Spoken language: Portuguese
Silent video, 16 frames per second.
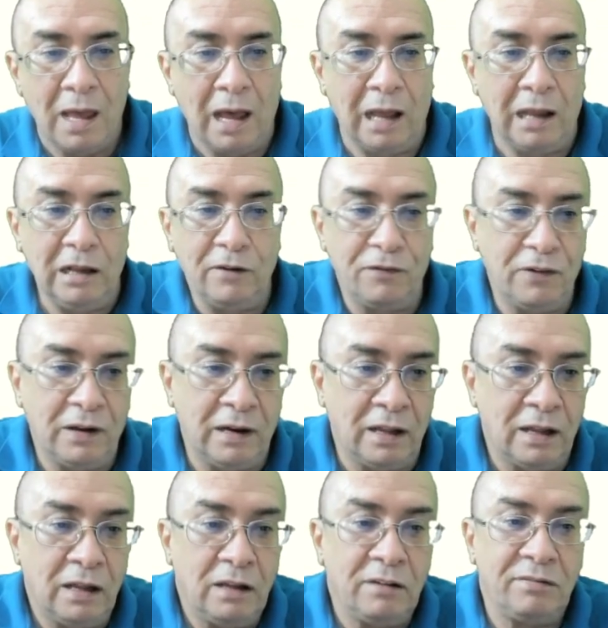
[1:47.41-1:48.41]
Aí ele
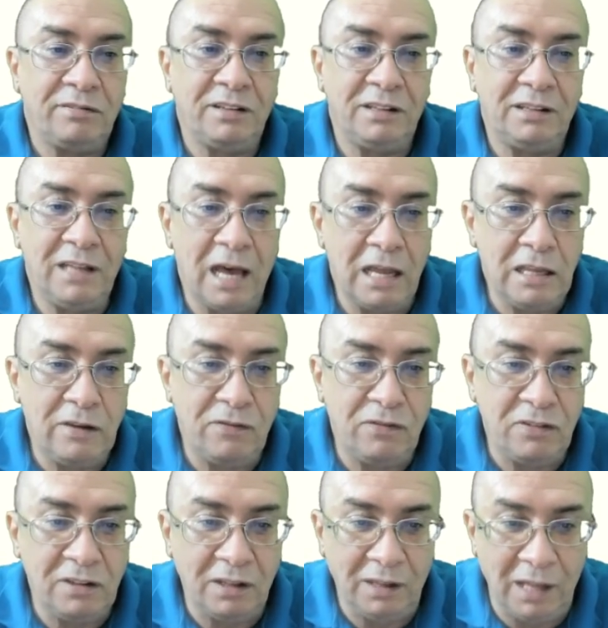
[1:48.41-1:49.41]
fala, cidade
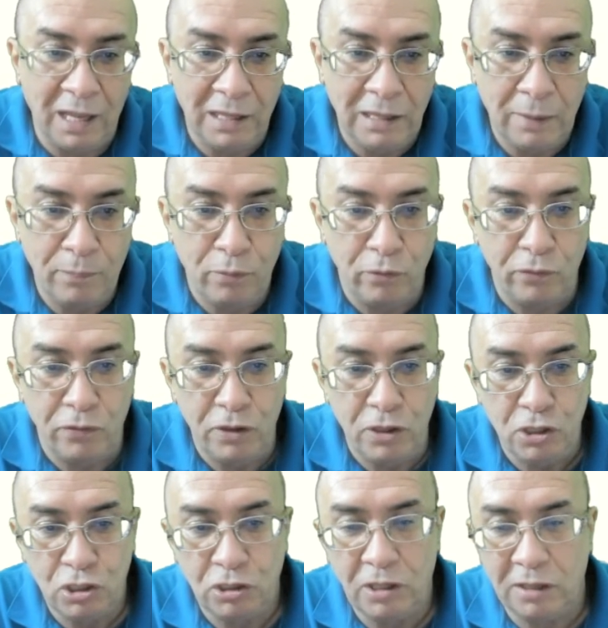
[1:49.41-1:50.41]
visitada por
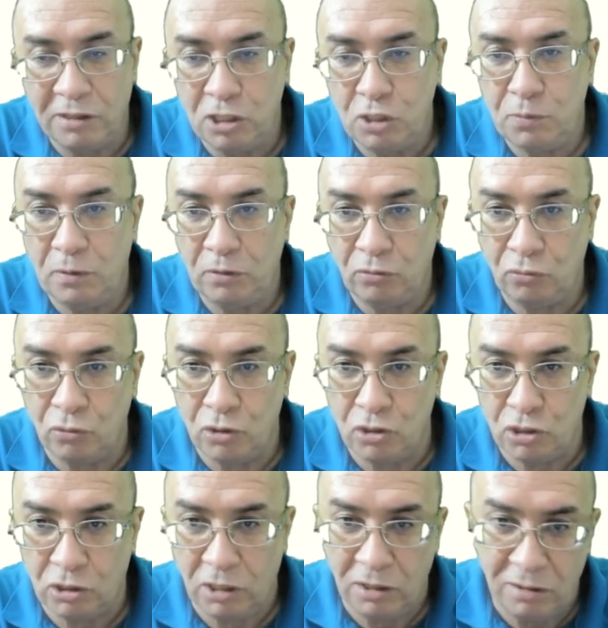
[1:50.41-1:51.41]
20 dessas
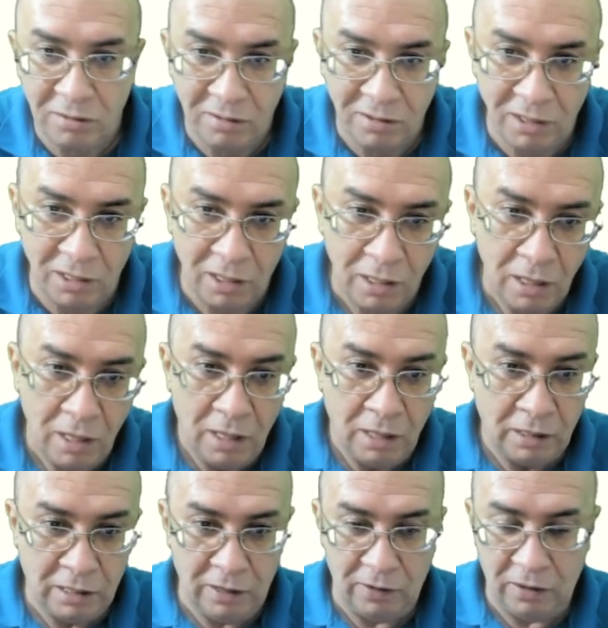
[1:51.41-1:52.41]
pessoas. Quer dizer
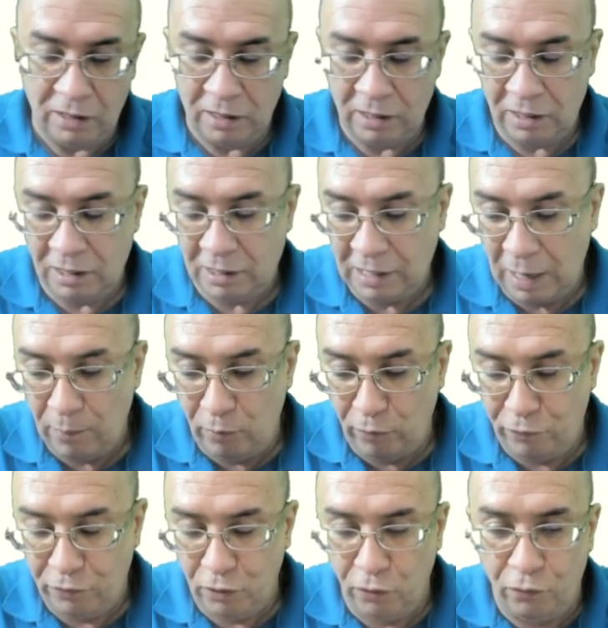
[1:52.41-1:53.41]
que Cabo
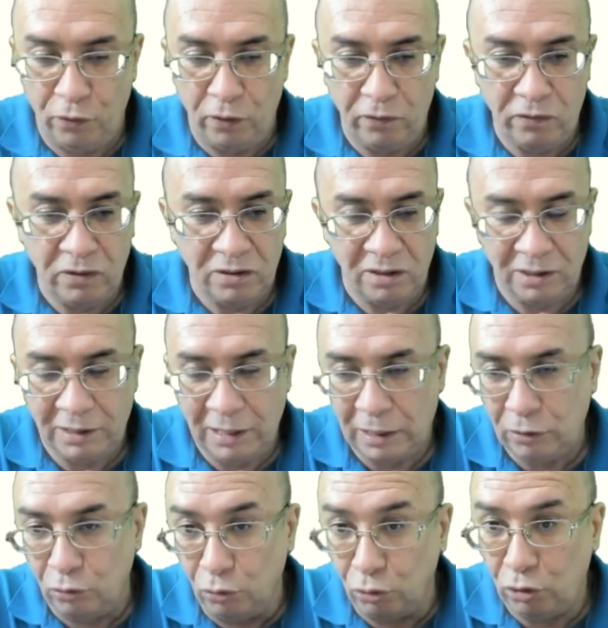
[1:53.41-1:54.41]
Frio foi
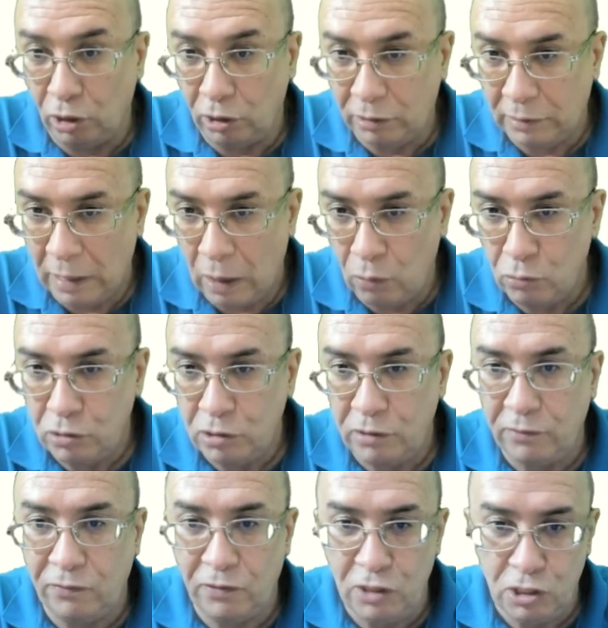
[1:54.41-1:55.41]
visitado num total de
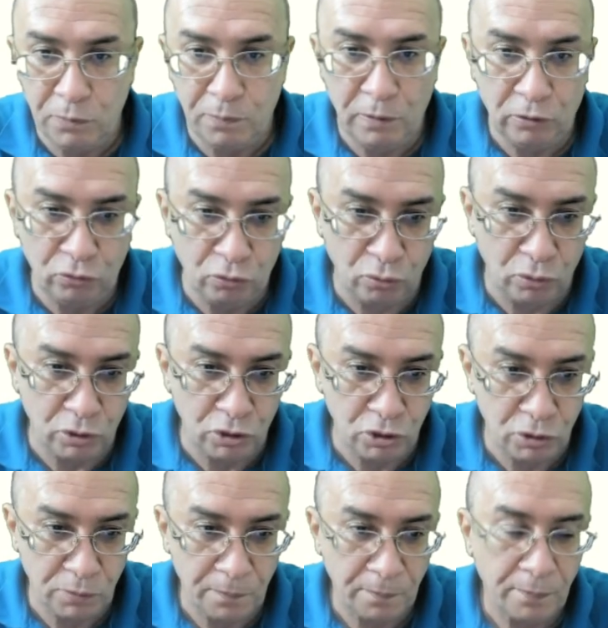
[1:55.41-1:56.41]
20
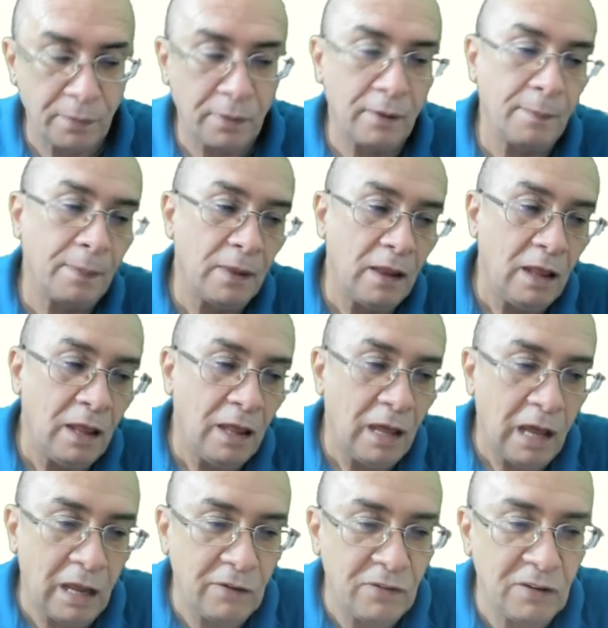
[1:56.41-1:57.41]
pessoas.
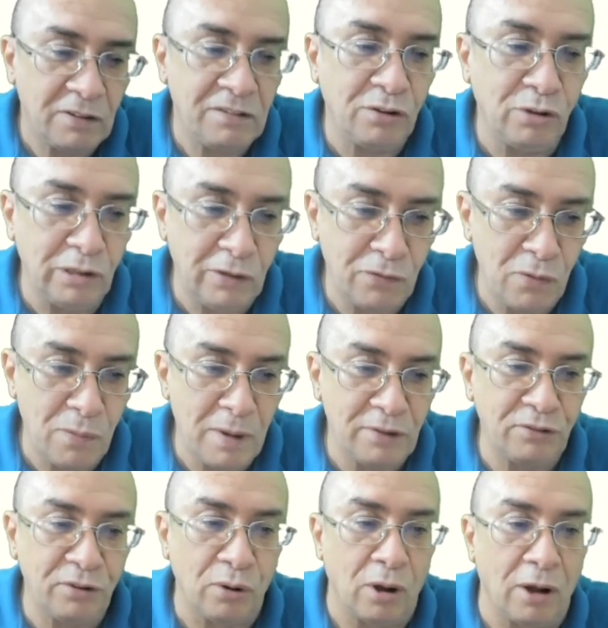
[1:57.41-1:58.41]
Aí vem a segunda
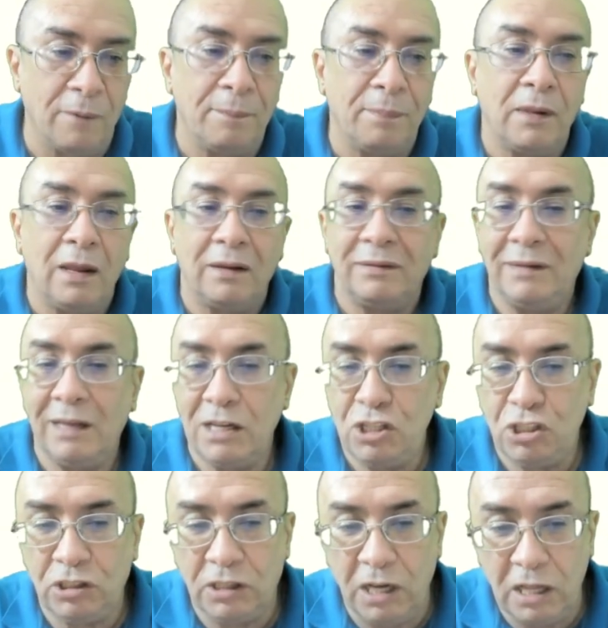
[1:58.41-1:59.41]
informação.
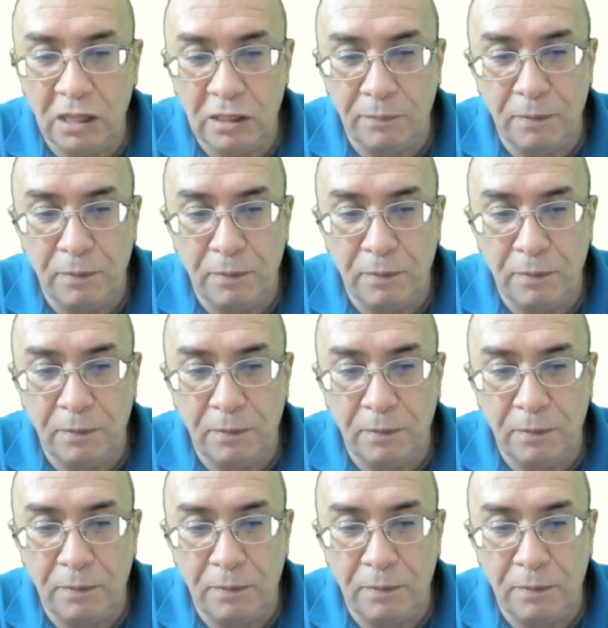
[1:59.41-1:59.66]
Das 13